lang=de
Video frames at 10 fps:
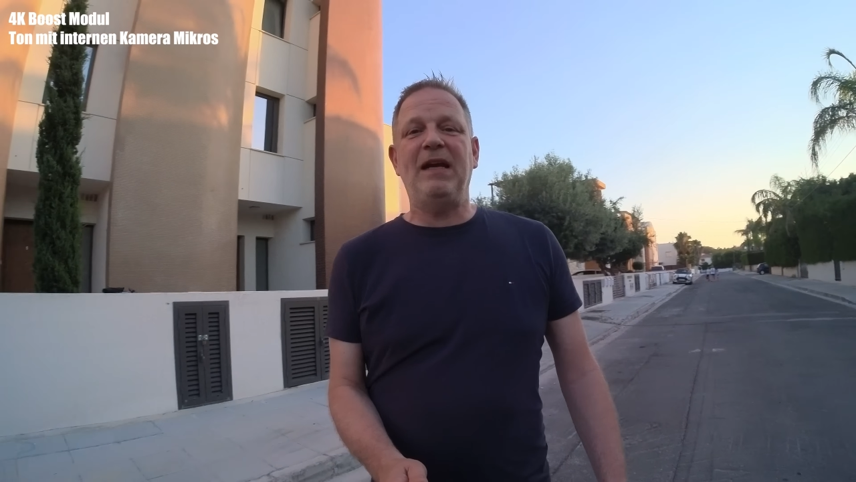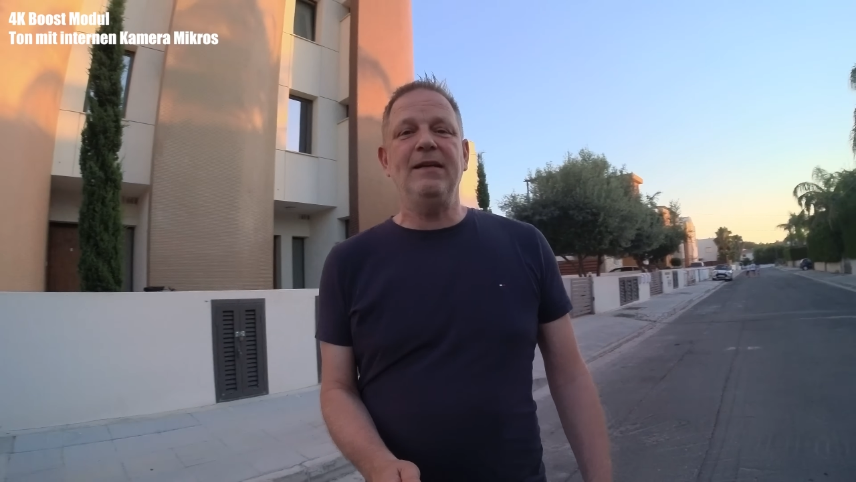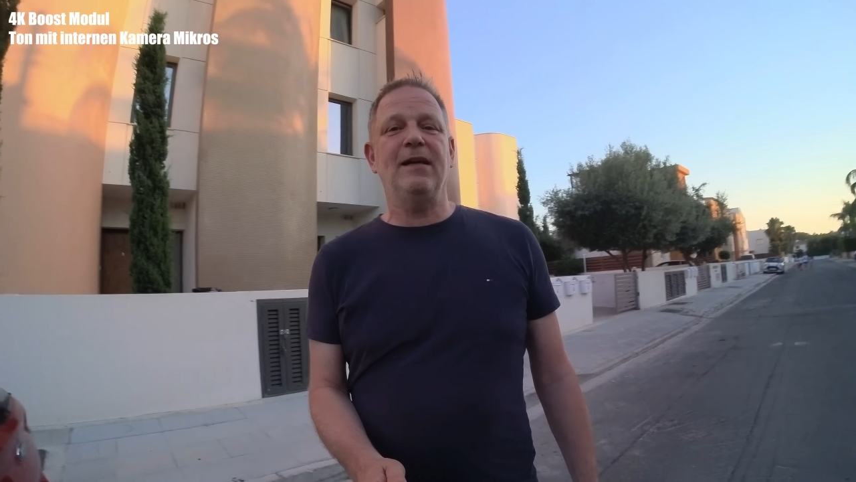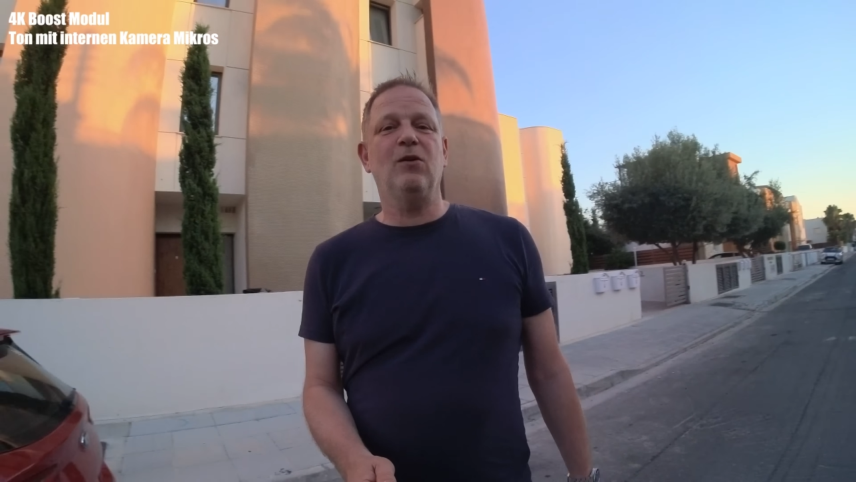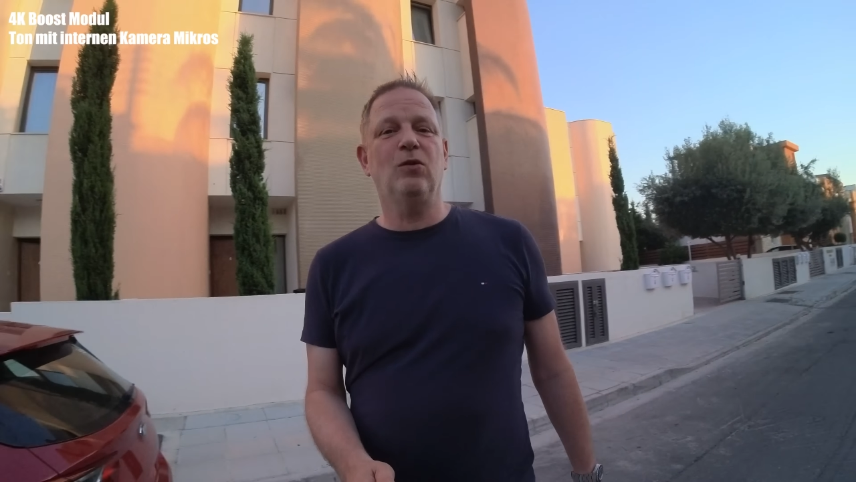im
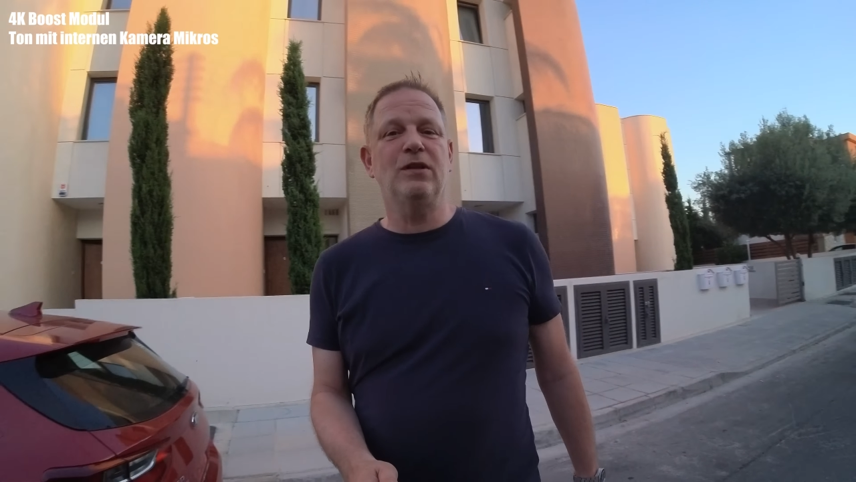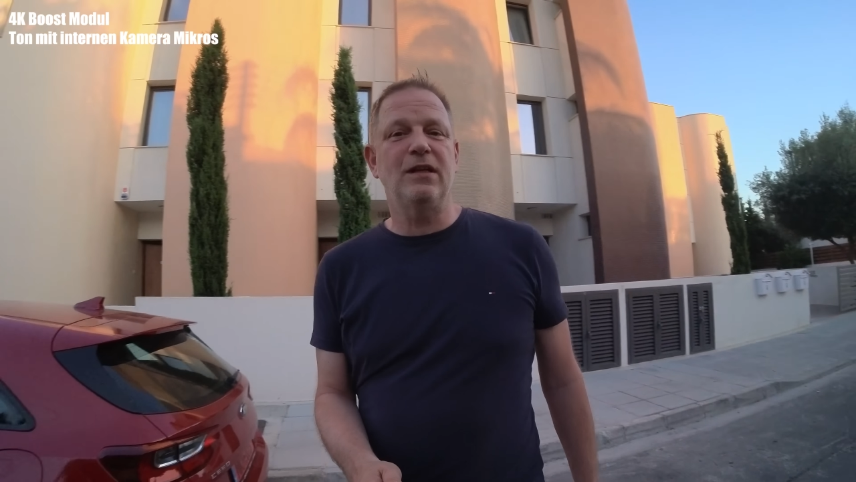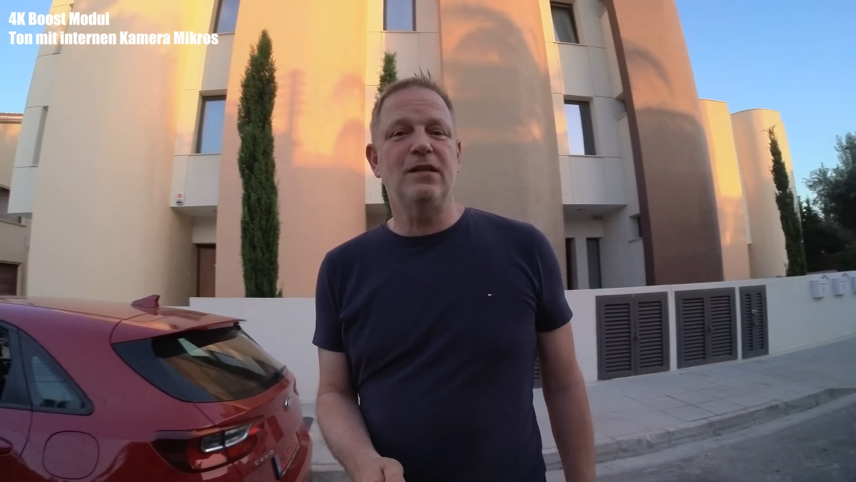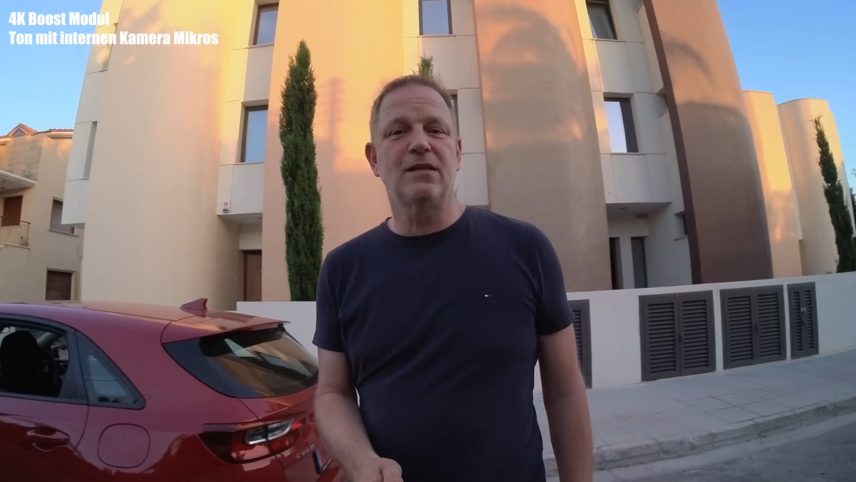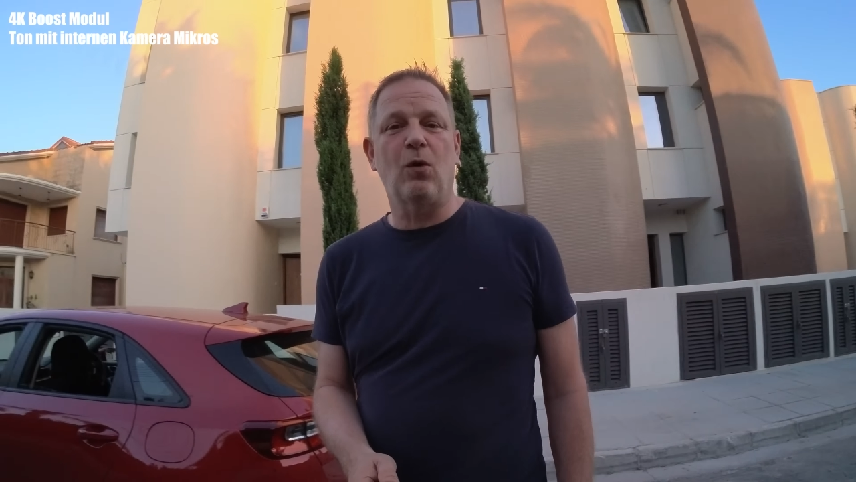Hintergrund
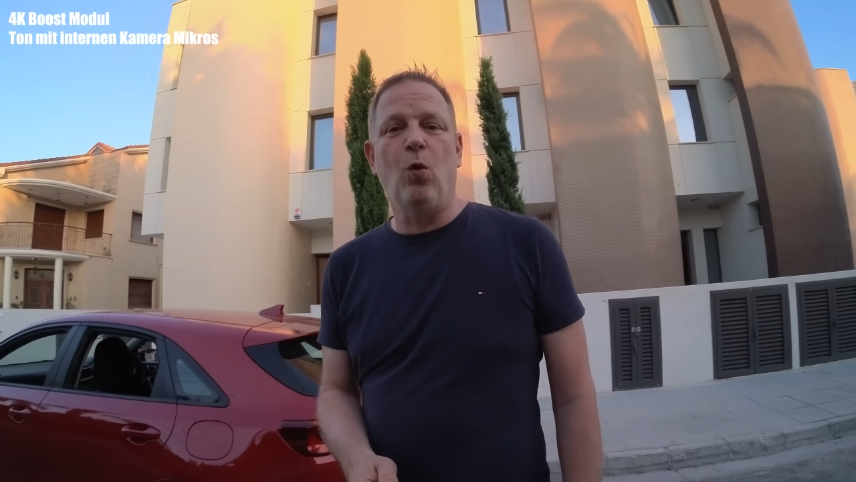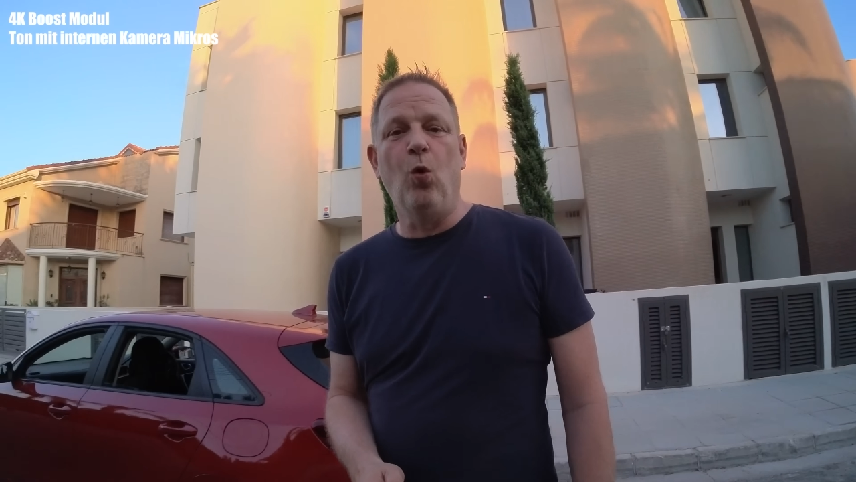ist